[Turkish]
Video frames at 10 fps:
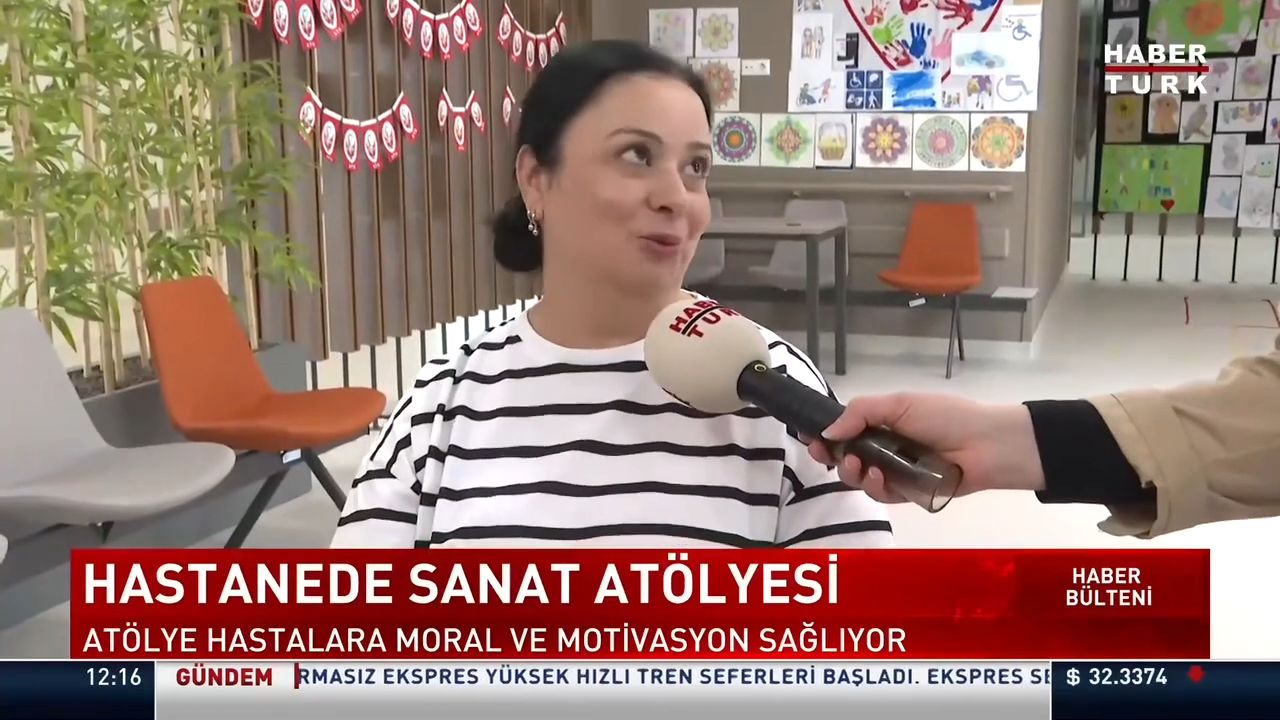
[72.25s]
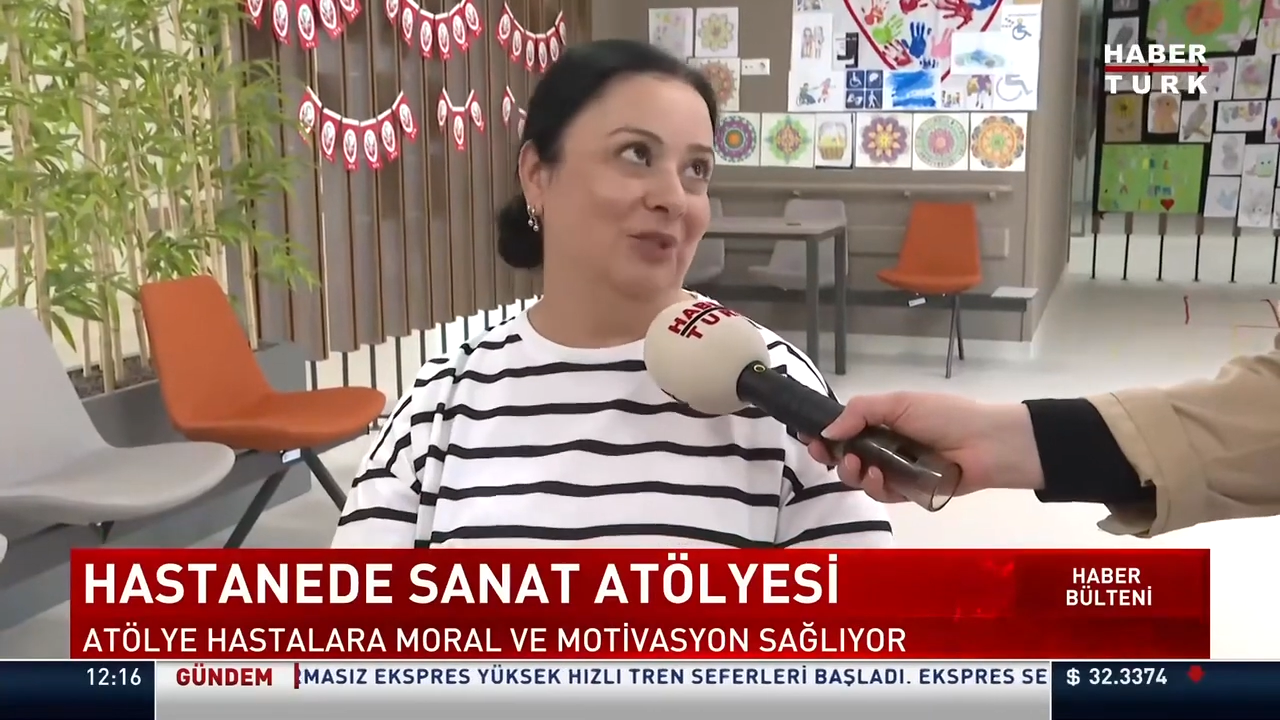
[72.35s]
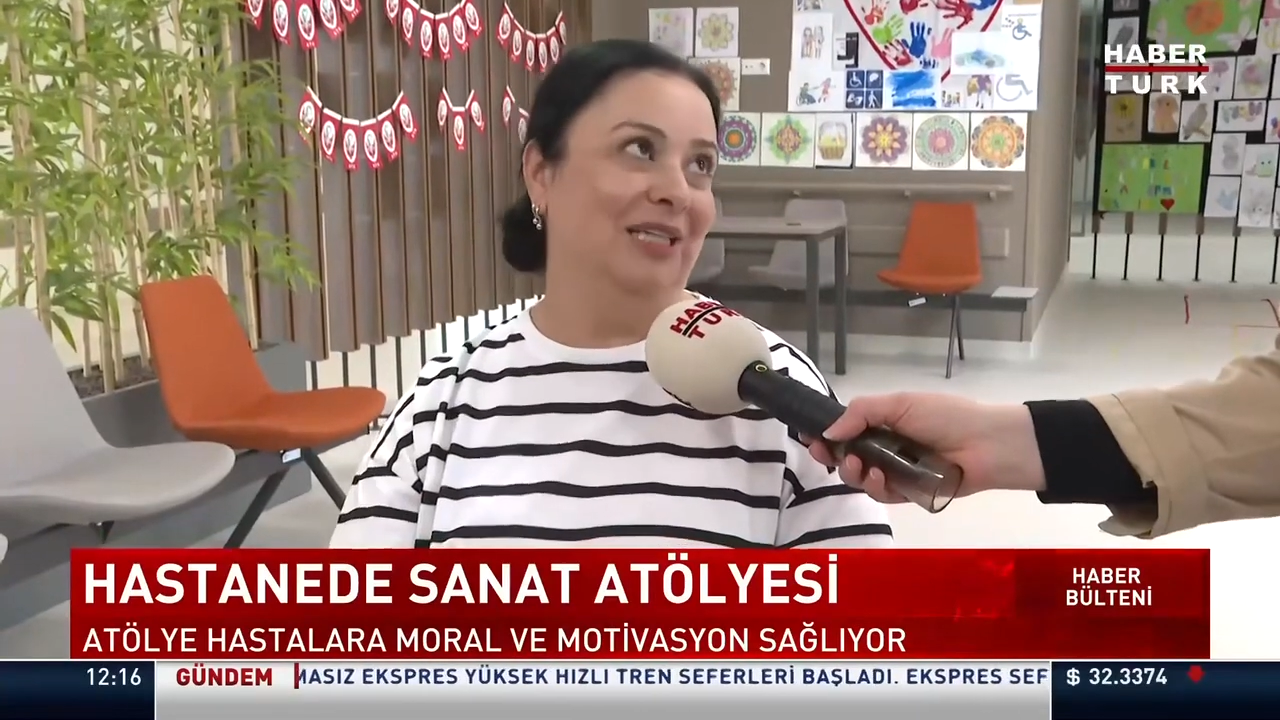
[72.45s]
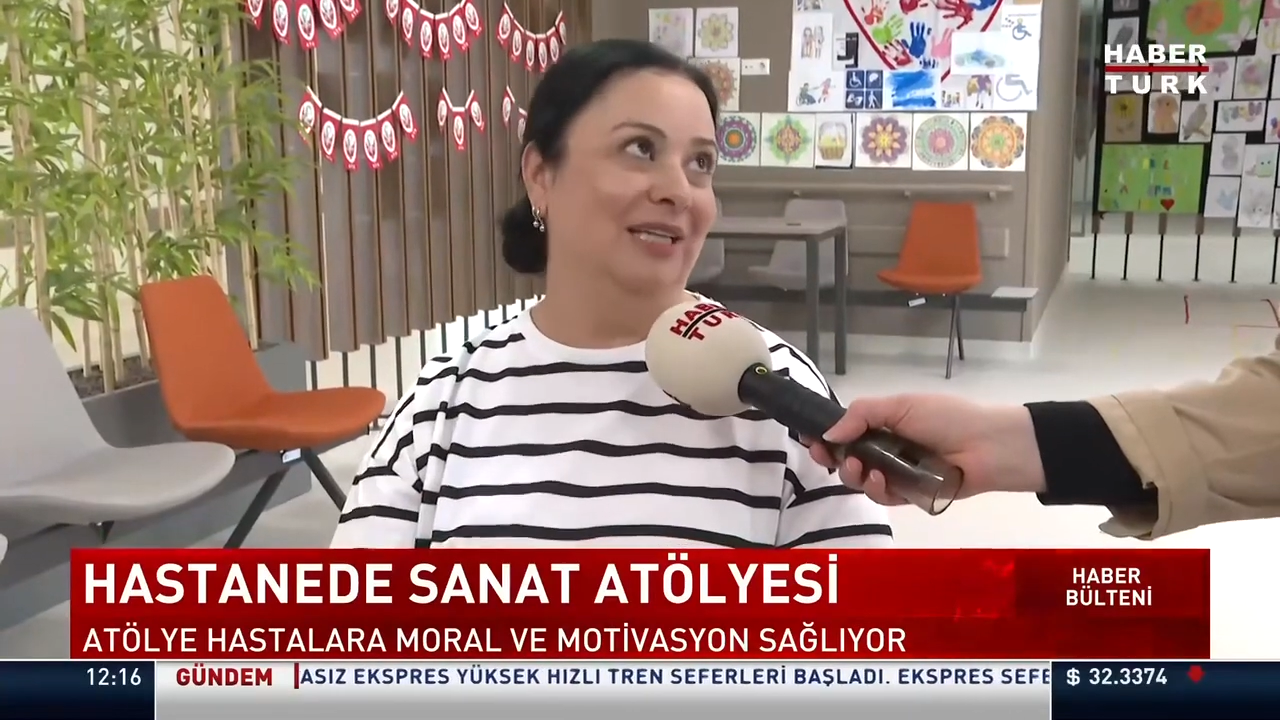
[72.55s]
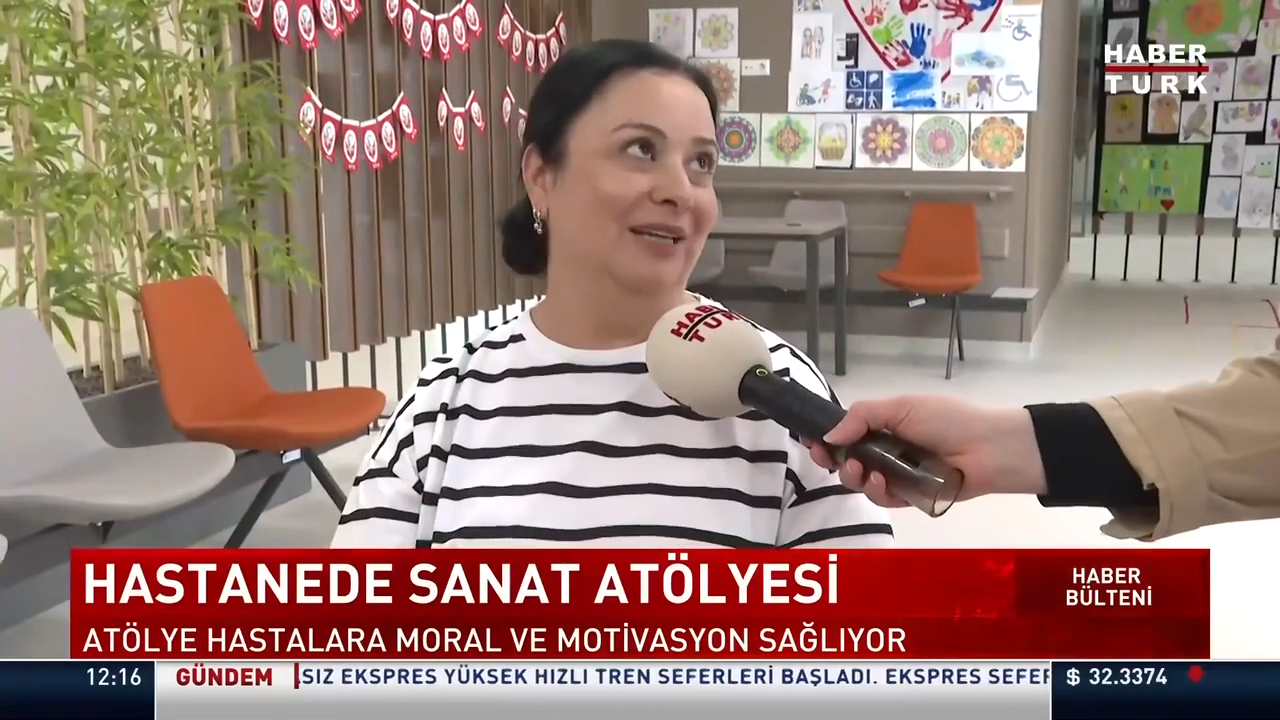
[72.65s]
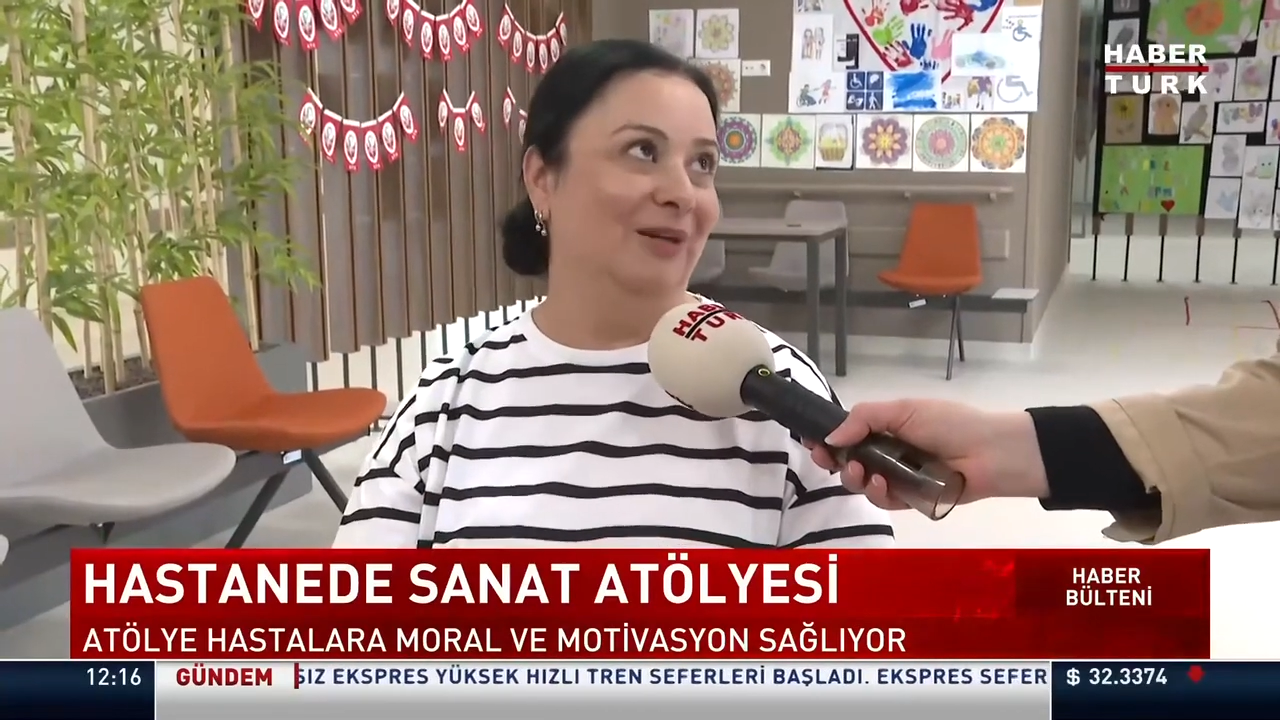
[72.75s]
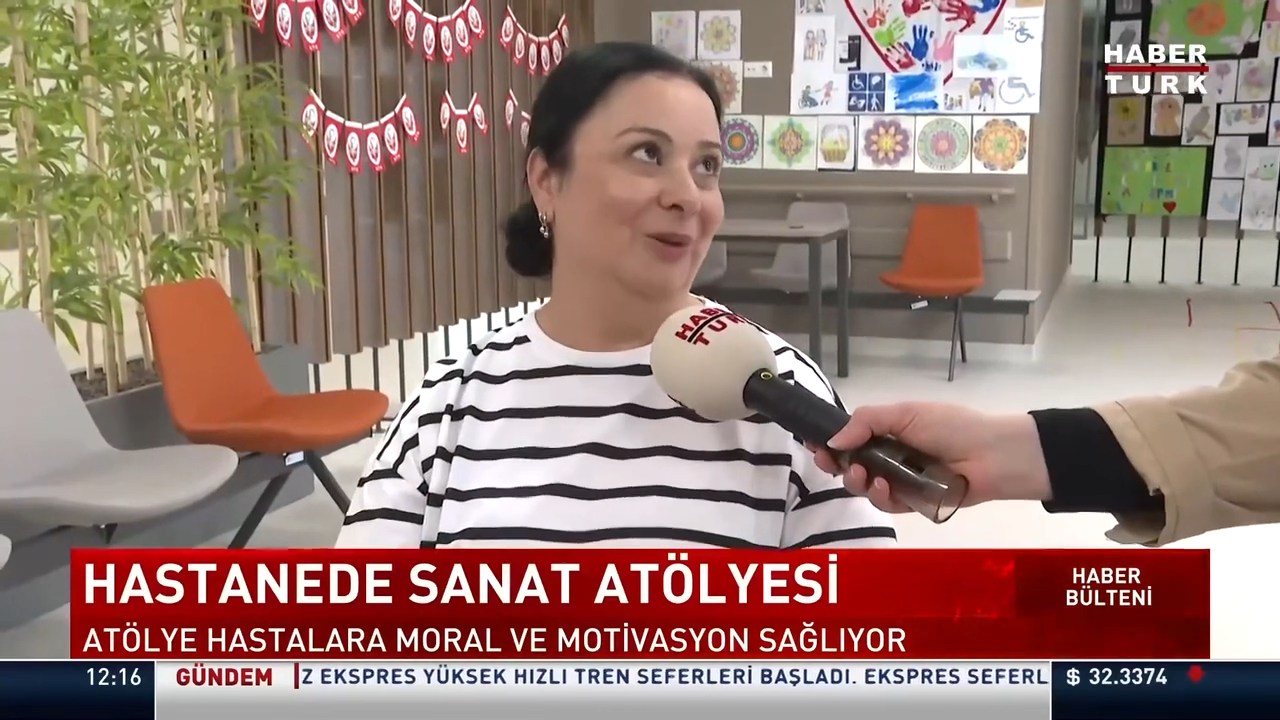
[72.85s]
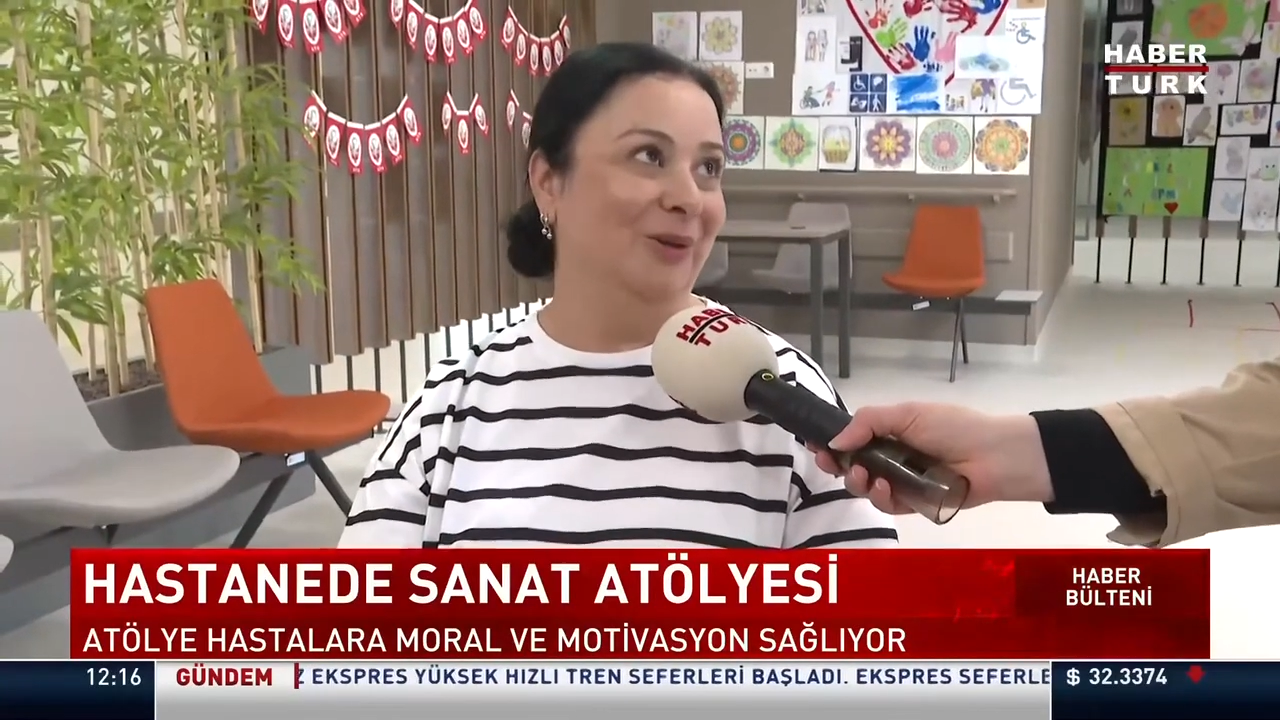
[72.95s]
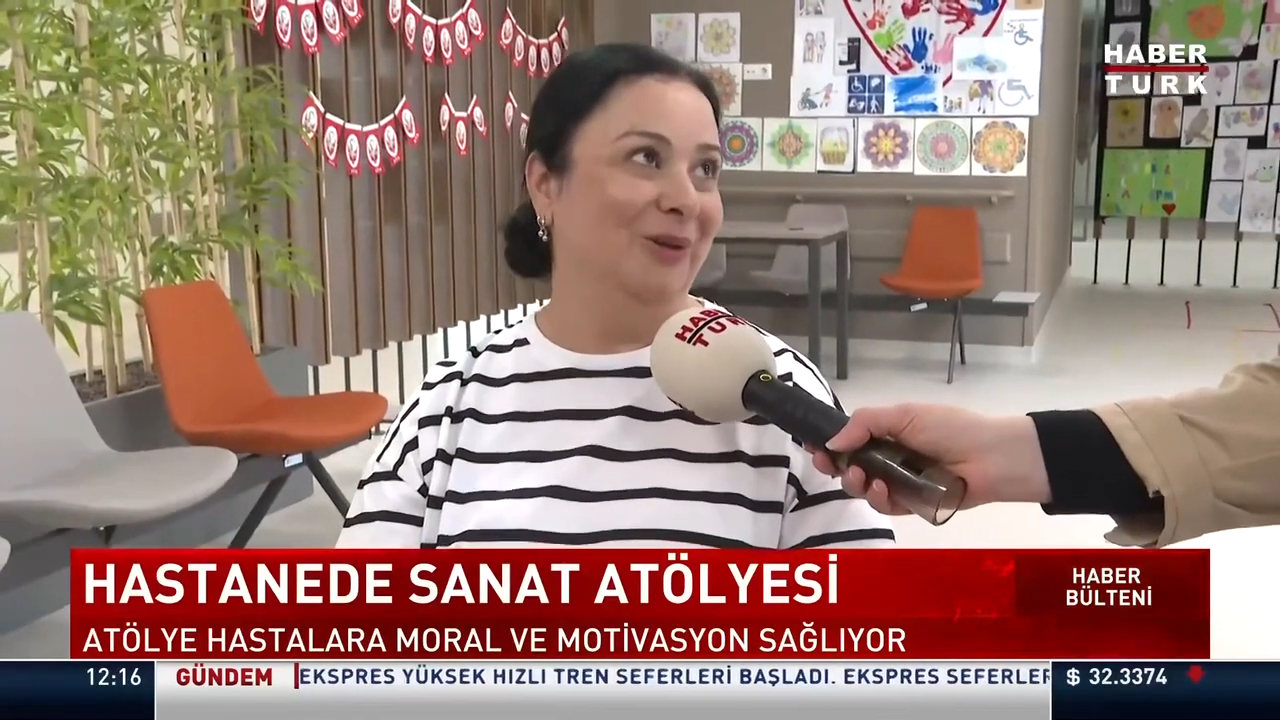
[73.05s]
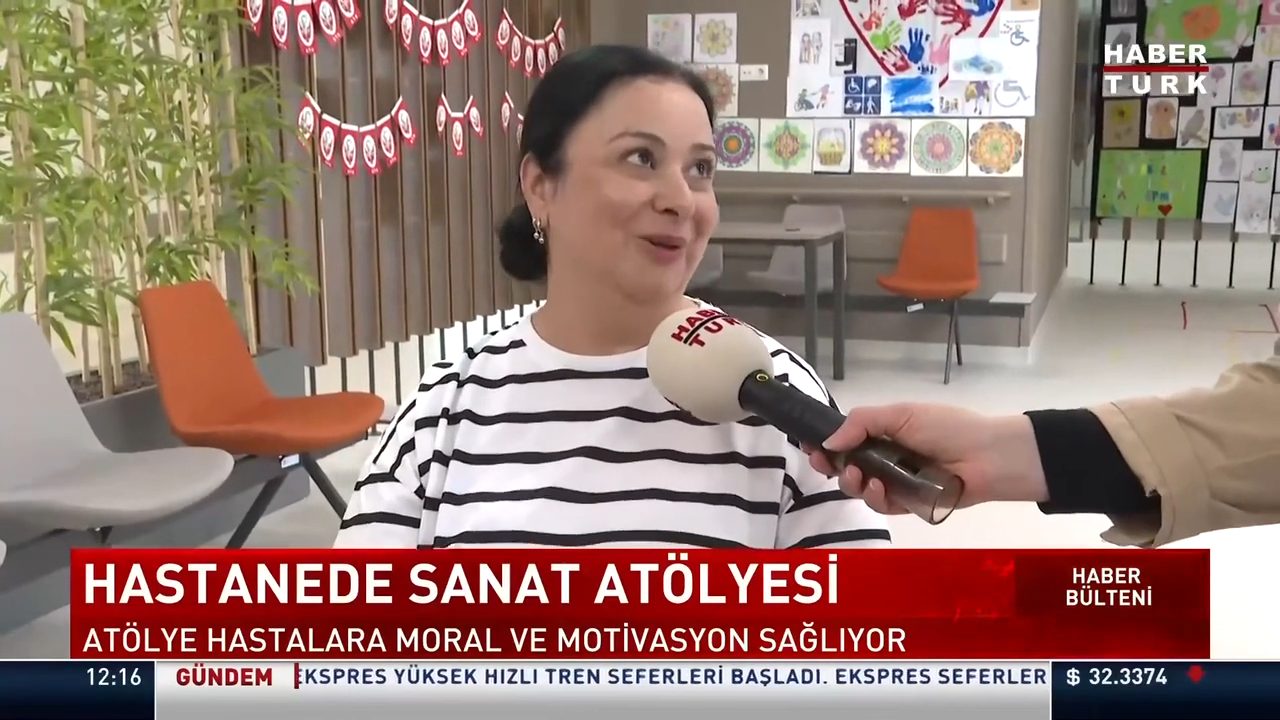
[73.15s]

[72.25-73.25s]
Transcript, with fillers: iyi geliyor.